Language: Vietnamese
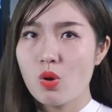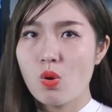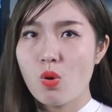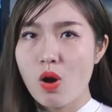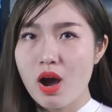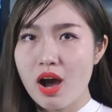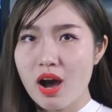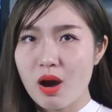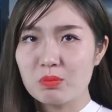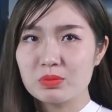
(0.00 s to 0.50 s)

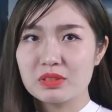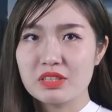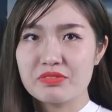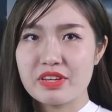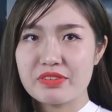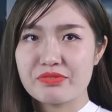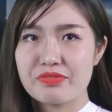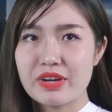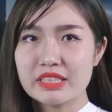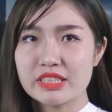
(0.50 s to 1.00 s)
Hoa hồng từ
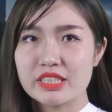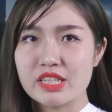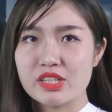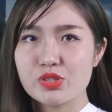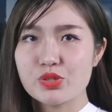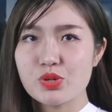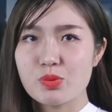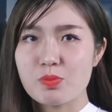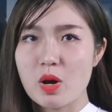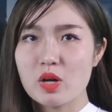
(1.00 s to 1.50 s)
việc phát triển
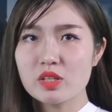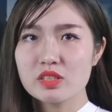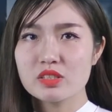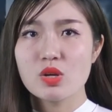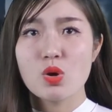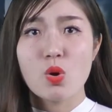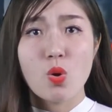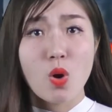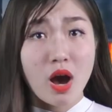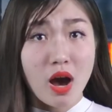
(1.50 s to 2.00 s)
robot,
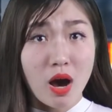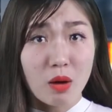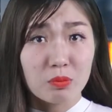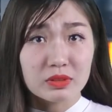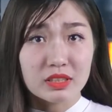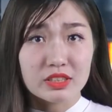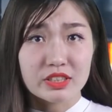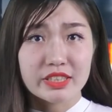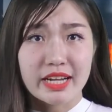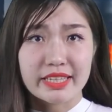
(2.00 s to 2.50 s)
hoa hồng
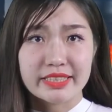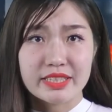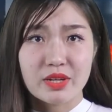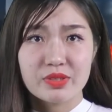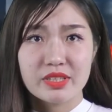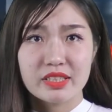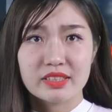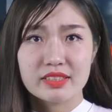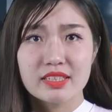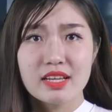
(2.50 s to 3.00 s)
từ sàn giao
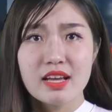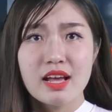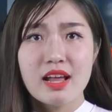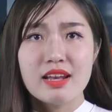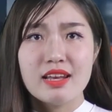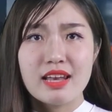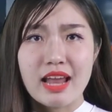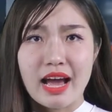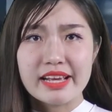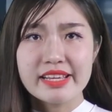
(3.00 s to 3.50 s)
dịch,
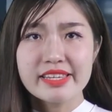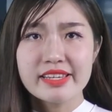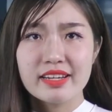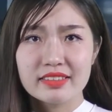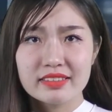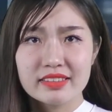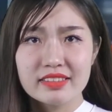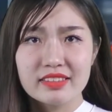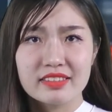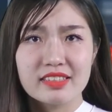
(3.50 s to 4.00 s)
lãi
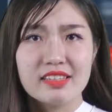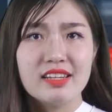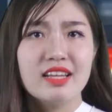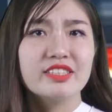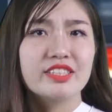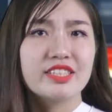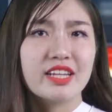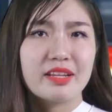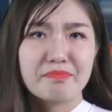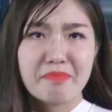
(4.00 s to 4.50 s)
nhận được
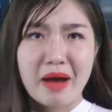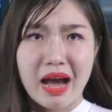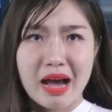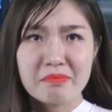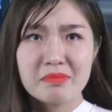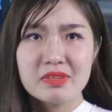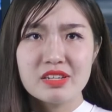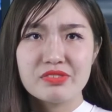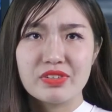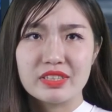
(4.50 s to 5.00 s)
lên trên
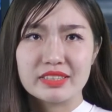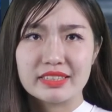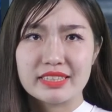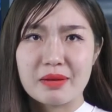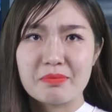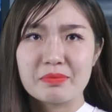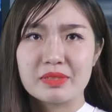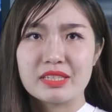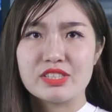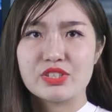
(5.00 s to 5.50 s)

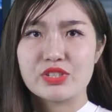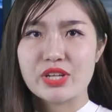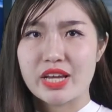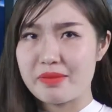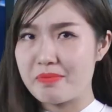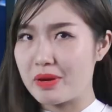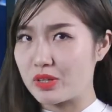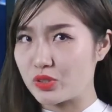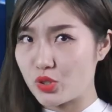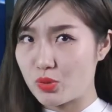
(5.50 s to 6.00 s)
30% khi trade
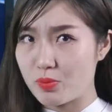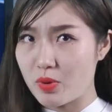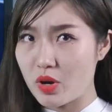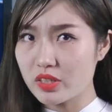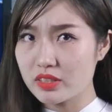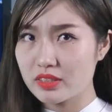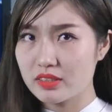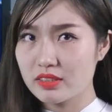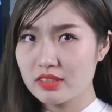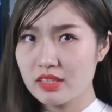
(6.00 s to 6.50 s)
bằng robot
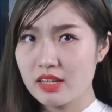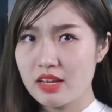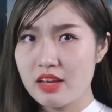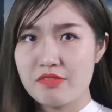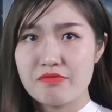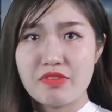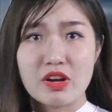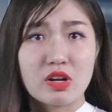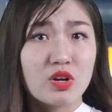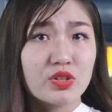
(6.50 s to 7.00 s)

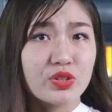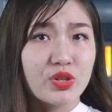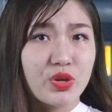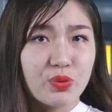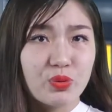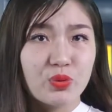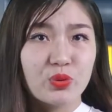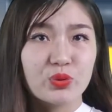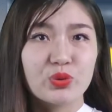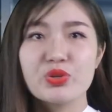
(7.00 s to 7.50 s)
và còn nhiều
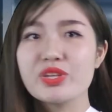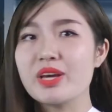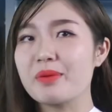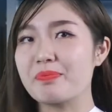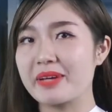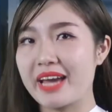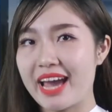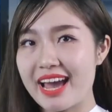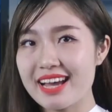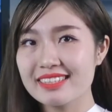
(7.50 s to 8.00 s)
nguồn thu nhập
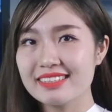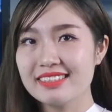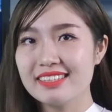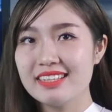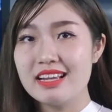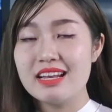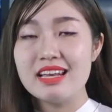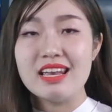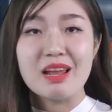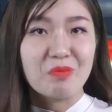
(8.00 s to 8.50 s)
khác
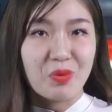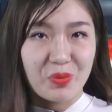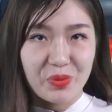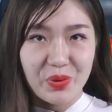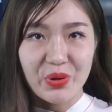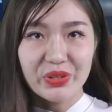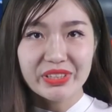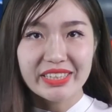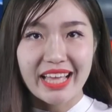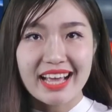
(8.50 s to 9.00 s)
là một
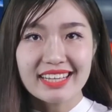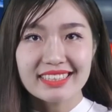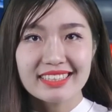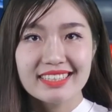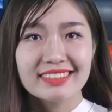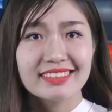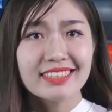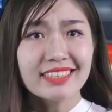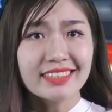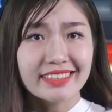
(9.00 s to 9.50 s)
đối tác.
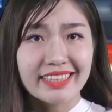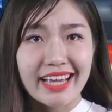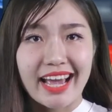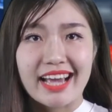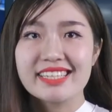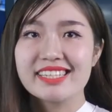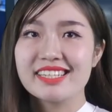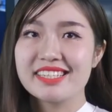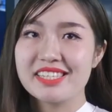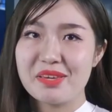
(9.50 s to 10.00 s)
Tất cả
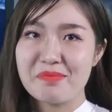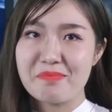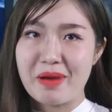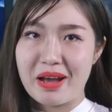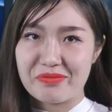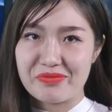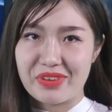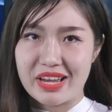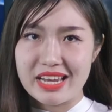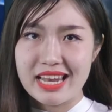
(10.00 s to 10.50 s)
những gì bạn
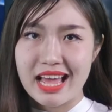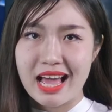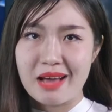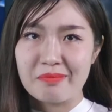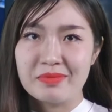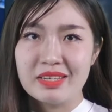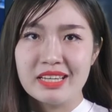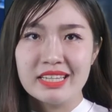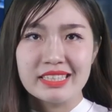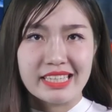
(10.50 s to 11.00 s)
phải làm
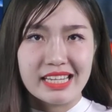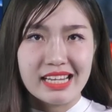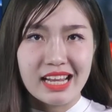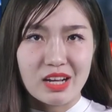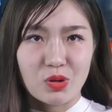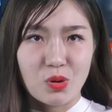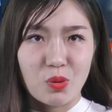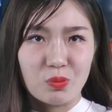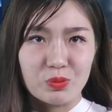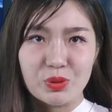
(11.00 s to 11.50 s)
chỉ là
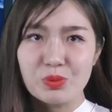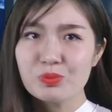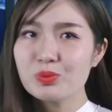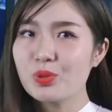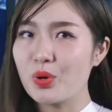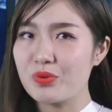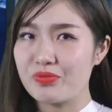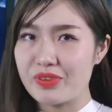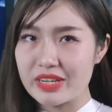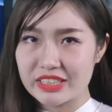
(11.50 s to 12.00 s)
cùng chúng
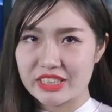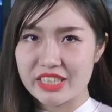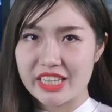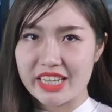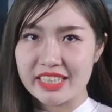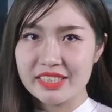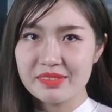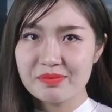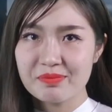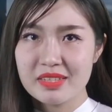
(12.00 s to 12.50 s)
tôi phát
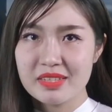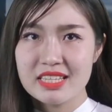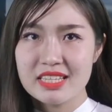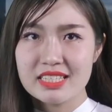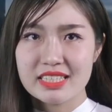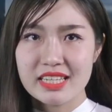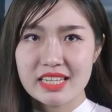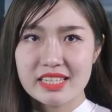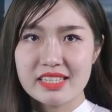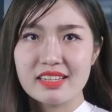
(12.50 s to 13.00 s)
triển,
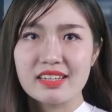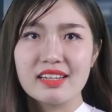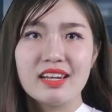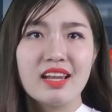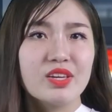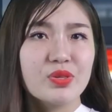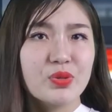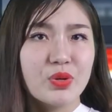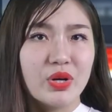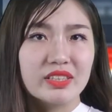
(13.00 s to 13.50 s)
xây dựng
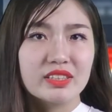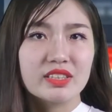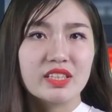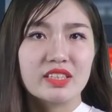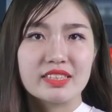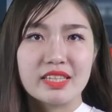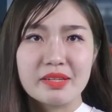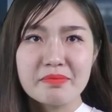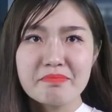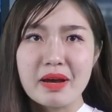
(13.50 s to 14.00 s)
lợi nhuận cho
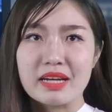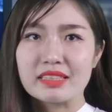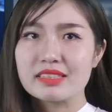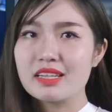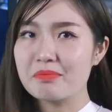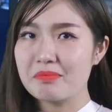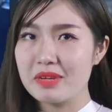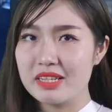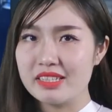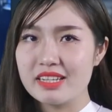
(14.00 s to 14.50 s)
chính bản
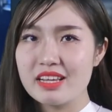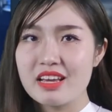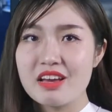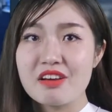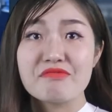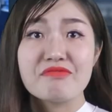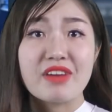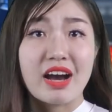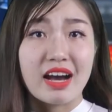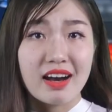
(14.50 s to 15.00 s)
thân mình
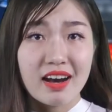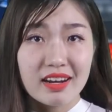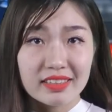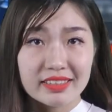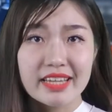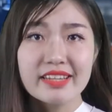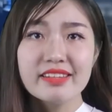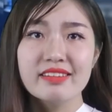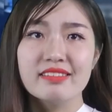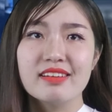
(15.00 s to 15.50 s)
và hơn
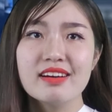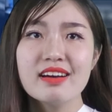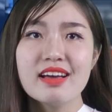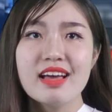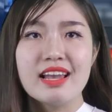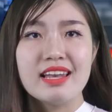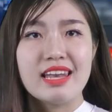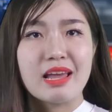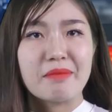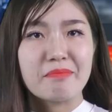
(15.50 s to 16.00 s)
thế nữa
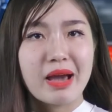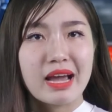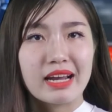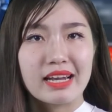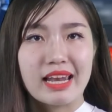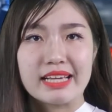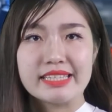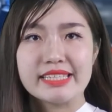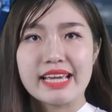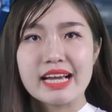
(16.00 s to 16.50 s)
là mang
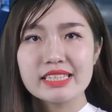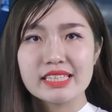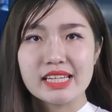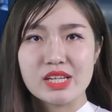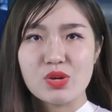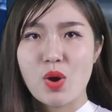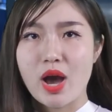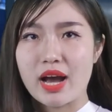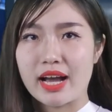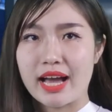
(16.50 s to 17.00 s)
lại giá trị
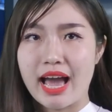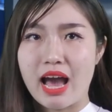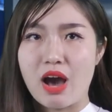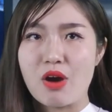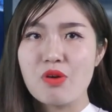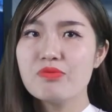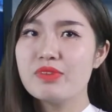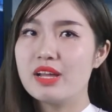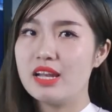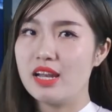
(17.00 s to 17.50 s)
hoàn
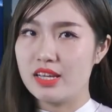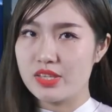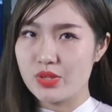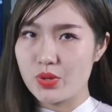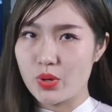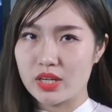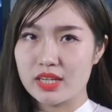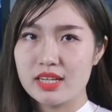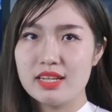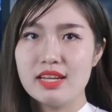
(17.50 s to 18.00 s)
hảo về lợi
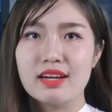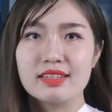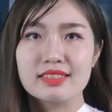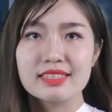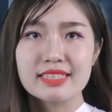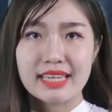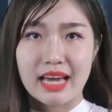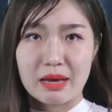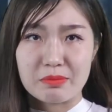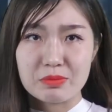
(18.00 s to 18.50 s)
nhuận lẫn
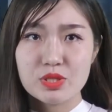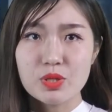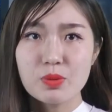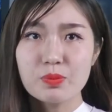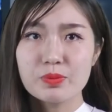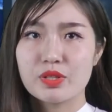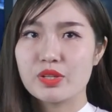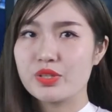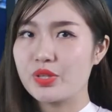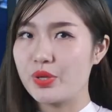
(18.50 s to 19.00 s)
cảm xúc
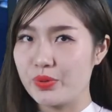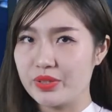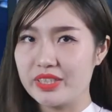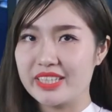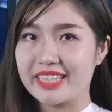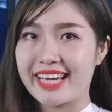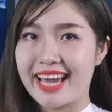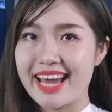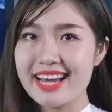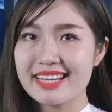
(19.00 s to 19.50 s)
cho nhiều người
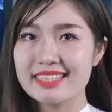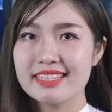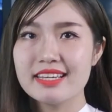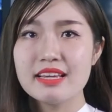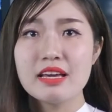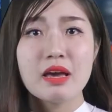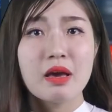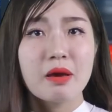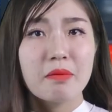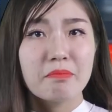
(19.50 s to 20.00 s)
khác.
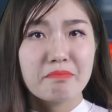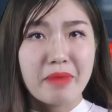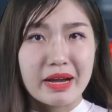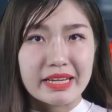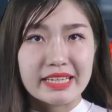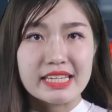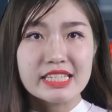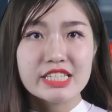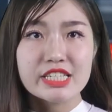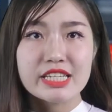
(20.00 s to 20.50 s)
Bạn
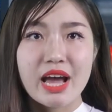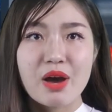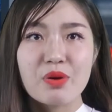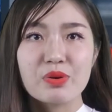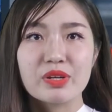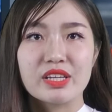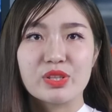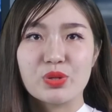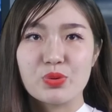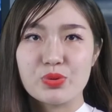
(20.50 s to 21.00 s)
nghĩ sao
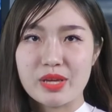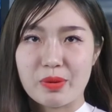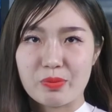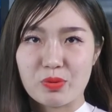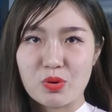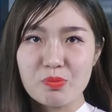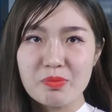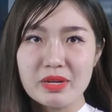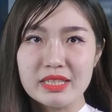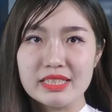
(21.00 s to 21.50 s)
khi thu nhập
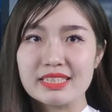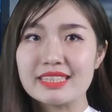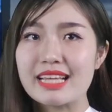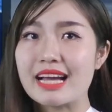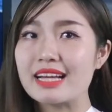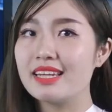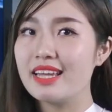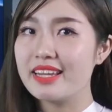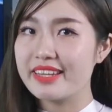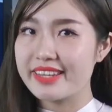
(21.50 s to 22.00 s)
của mình
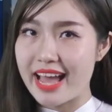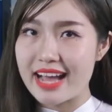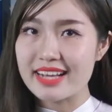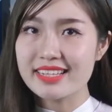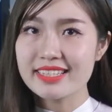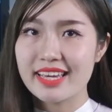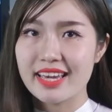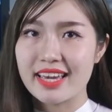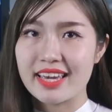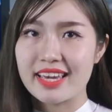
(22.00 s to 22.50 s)
tăng lên đáng
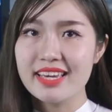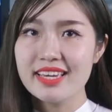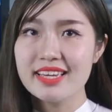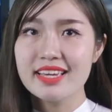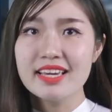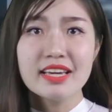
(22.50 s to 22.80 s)
kể?